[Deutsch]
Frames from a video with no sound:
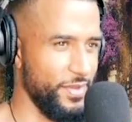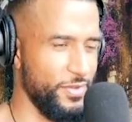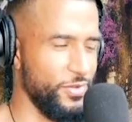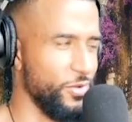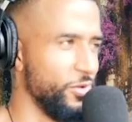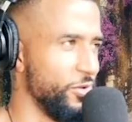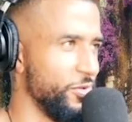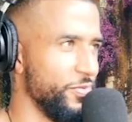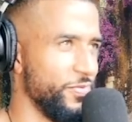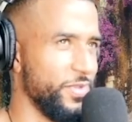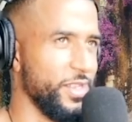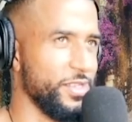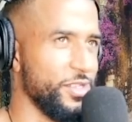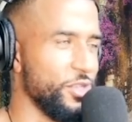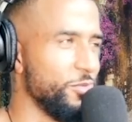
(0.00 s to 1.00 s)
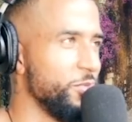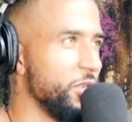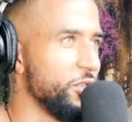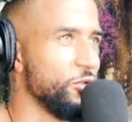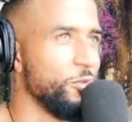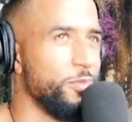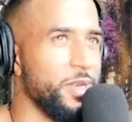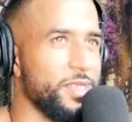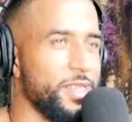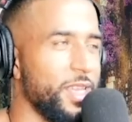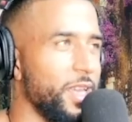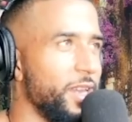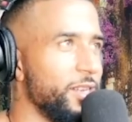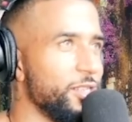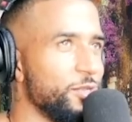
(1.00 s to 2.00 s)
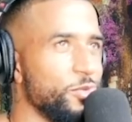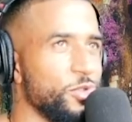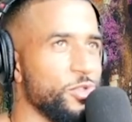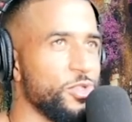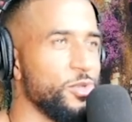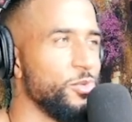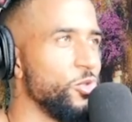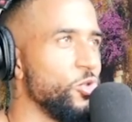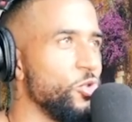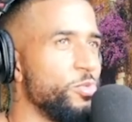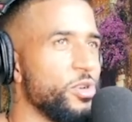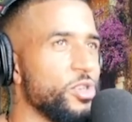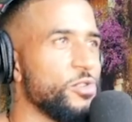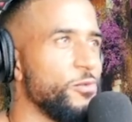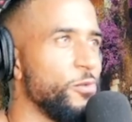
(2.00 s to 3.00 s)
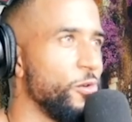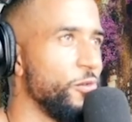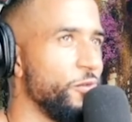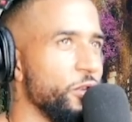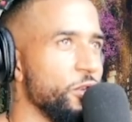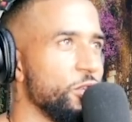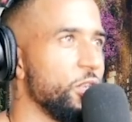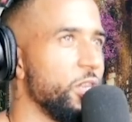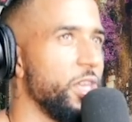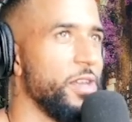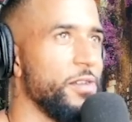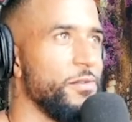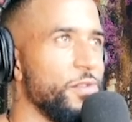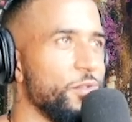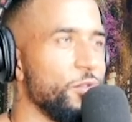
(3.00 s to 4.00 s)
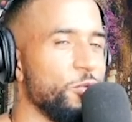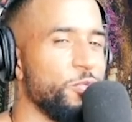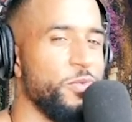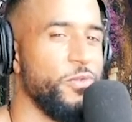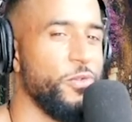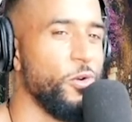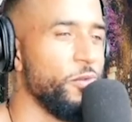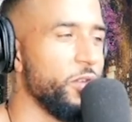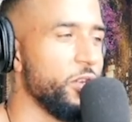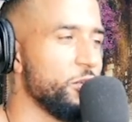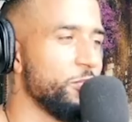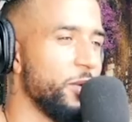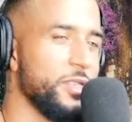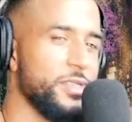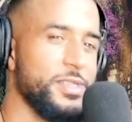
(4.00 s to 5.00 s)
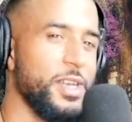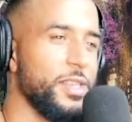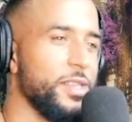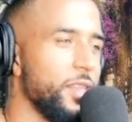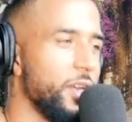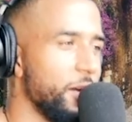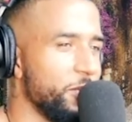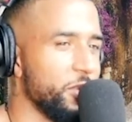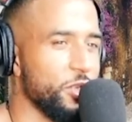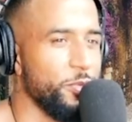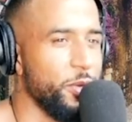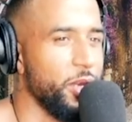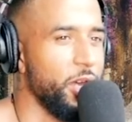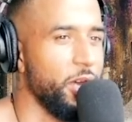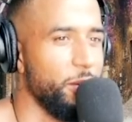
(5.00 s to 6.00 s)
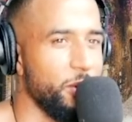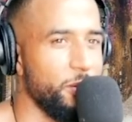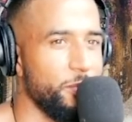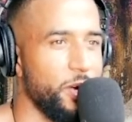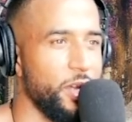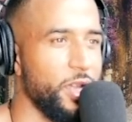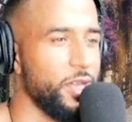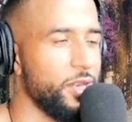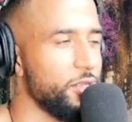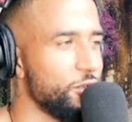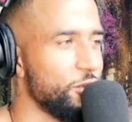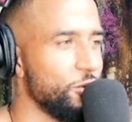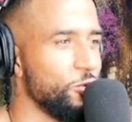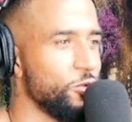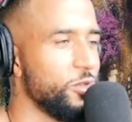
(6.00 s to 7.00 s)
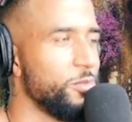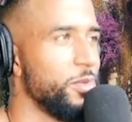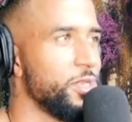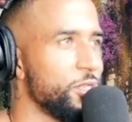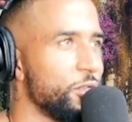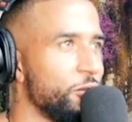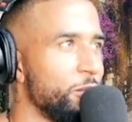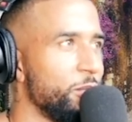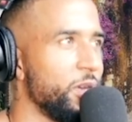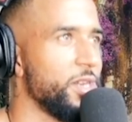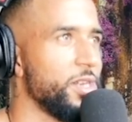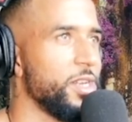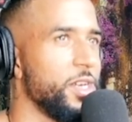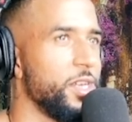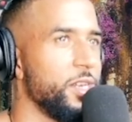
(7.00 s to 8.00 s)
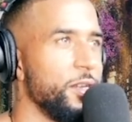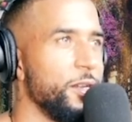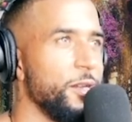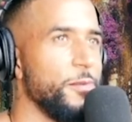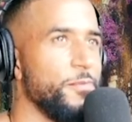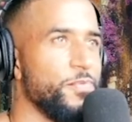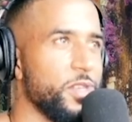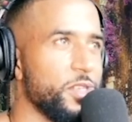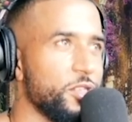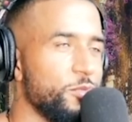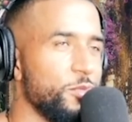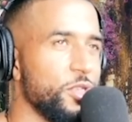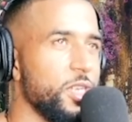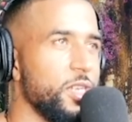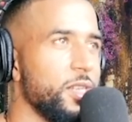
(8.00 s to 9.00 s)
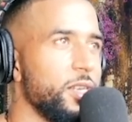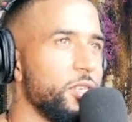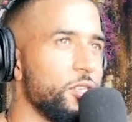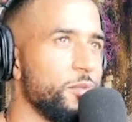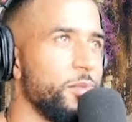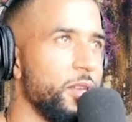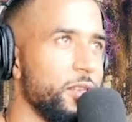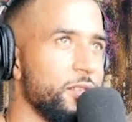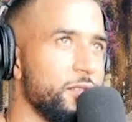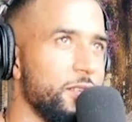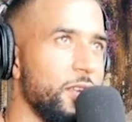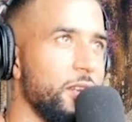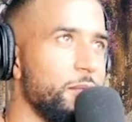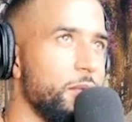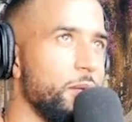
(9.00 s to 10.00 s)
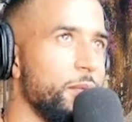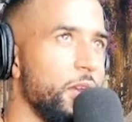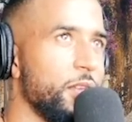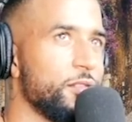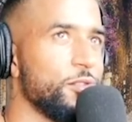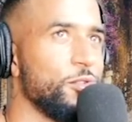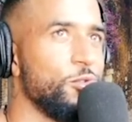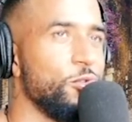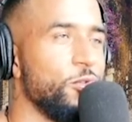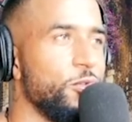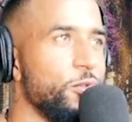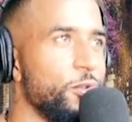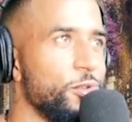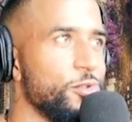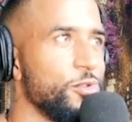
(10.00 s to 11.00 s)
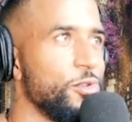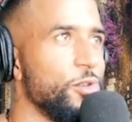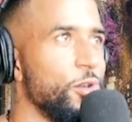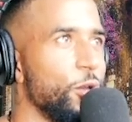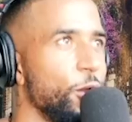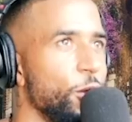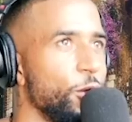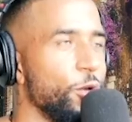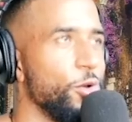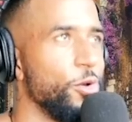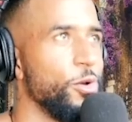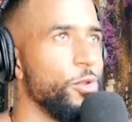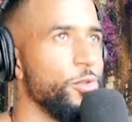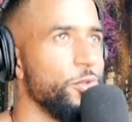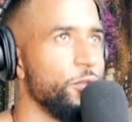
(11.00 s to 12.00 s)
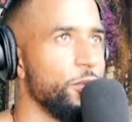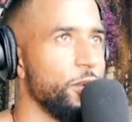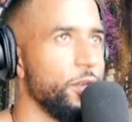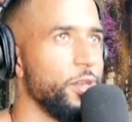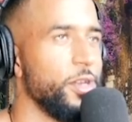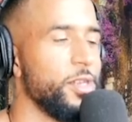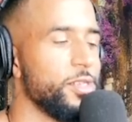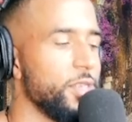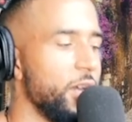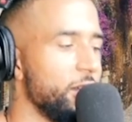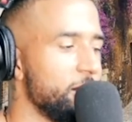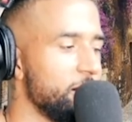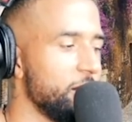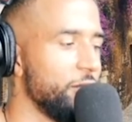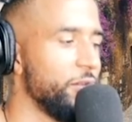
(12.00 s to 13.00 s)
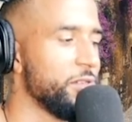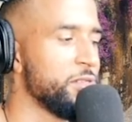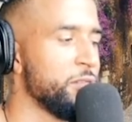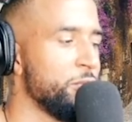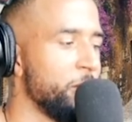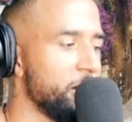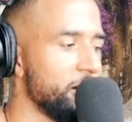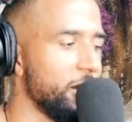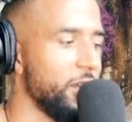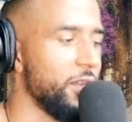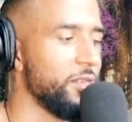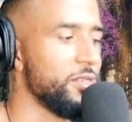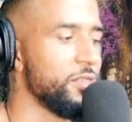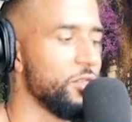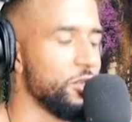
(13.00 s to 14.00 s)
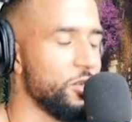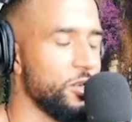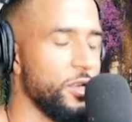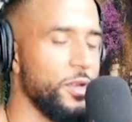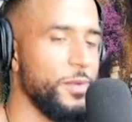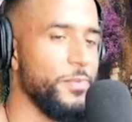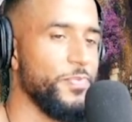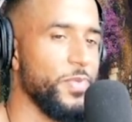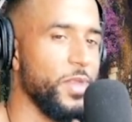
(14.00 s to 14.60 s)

so, dass ich mir so Materialismus im Überschwung wünsche irgendwie. So, ich bin froh, wenn ich meine Sachen da habe, dass ich meine Arbeit machen kann, dass ich eine gute Message verbreiten kann, dass ich mich innerlich in meiner Seele, in meinem Herzen gut fühle so. Und äh, das Einzige, was ich materialistisch